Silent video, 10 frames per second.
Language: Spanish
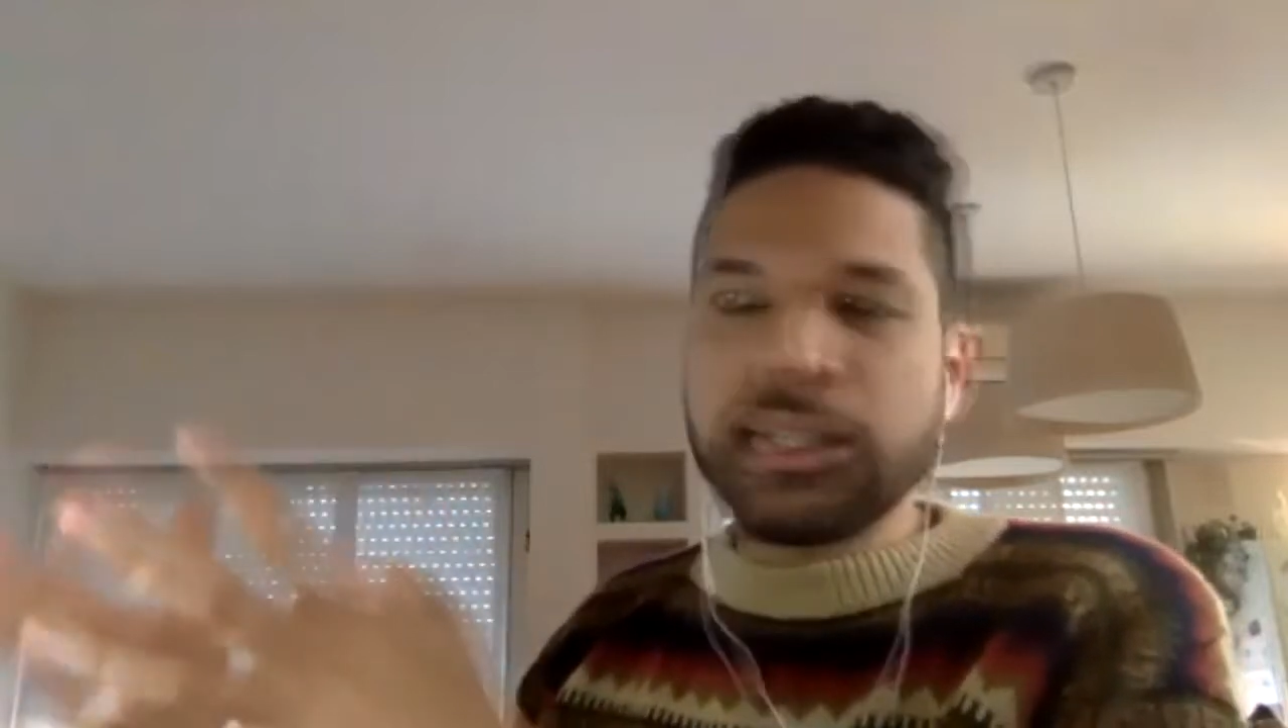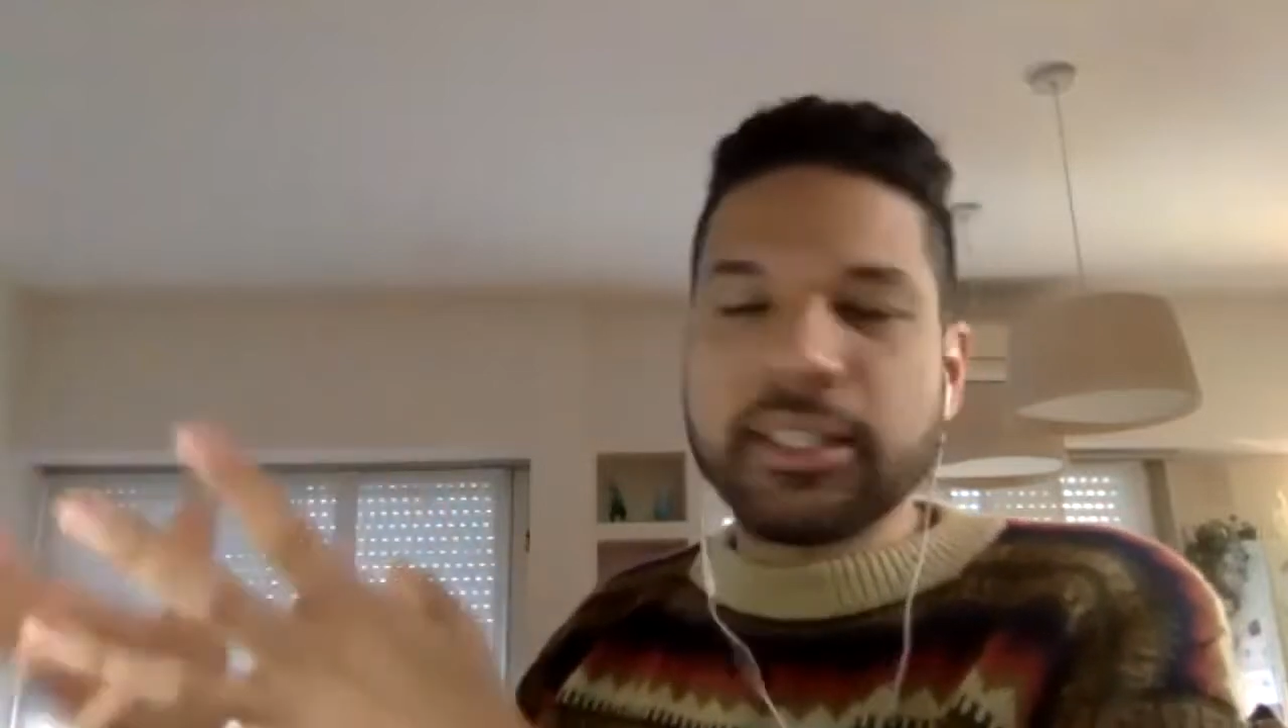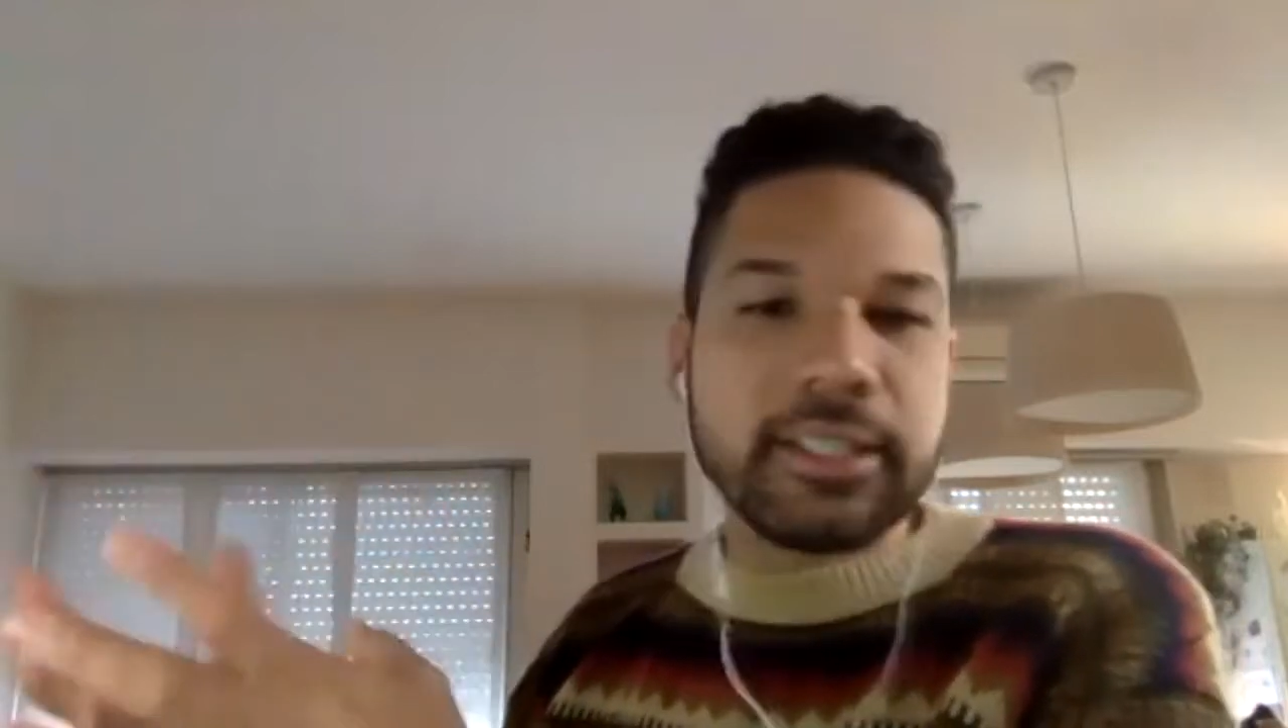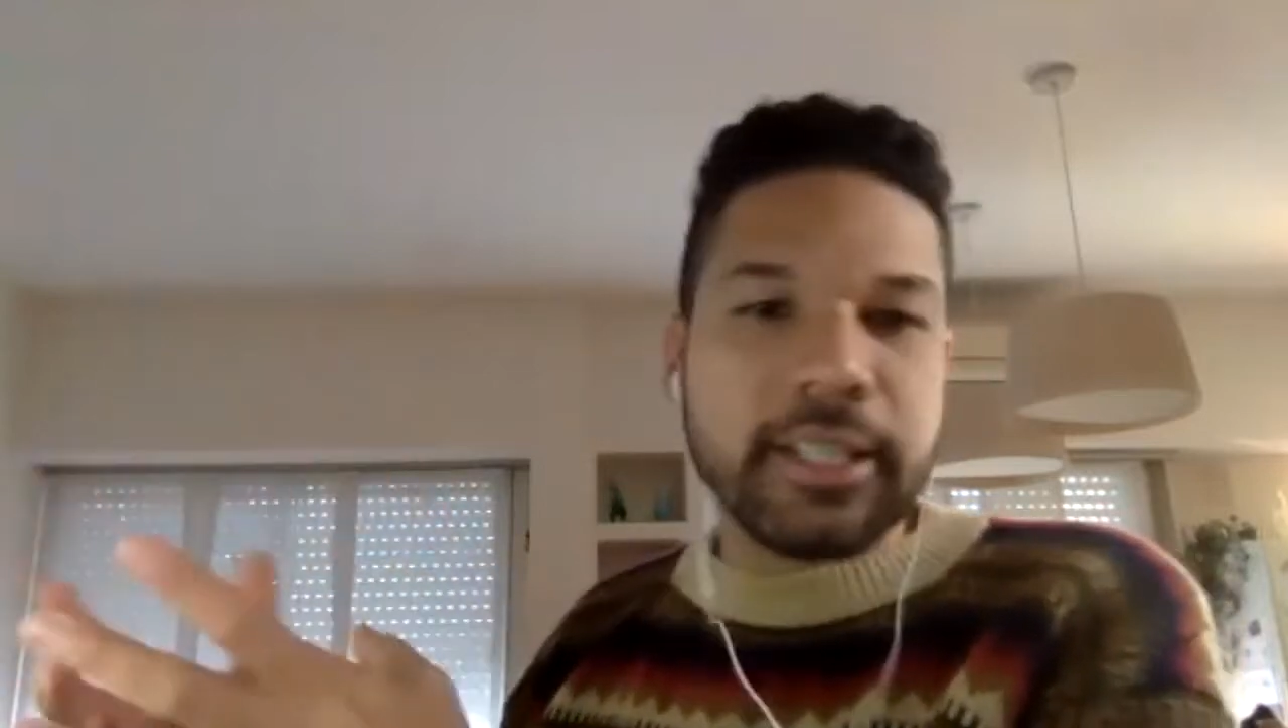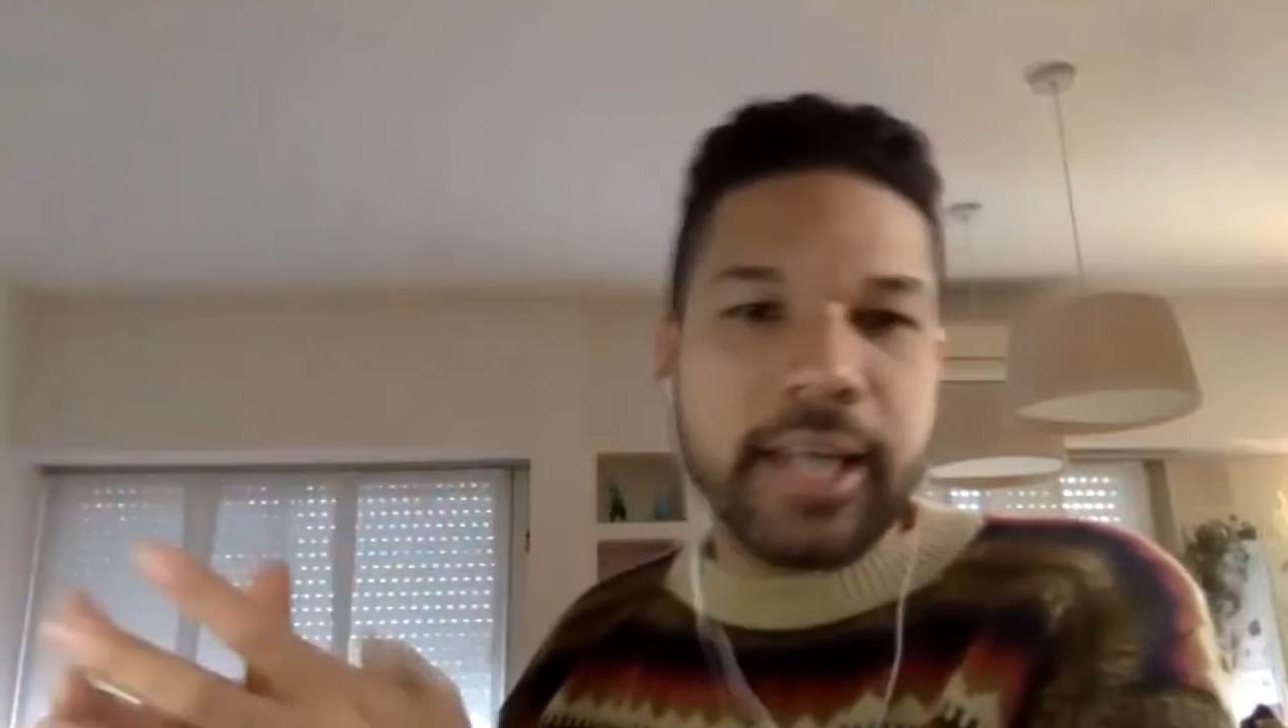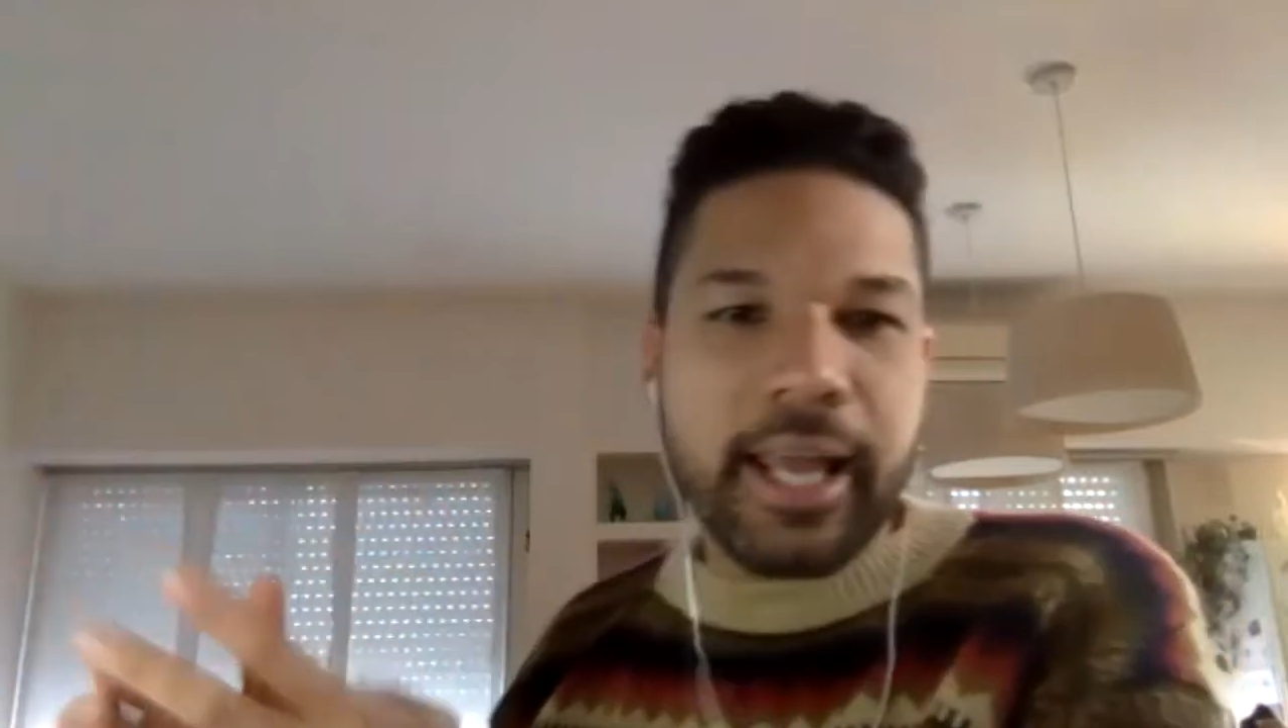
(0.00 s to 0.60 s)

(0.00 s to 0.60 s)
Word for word: necesidad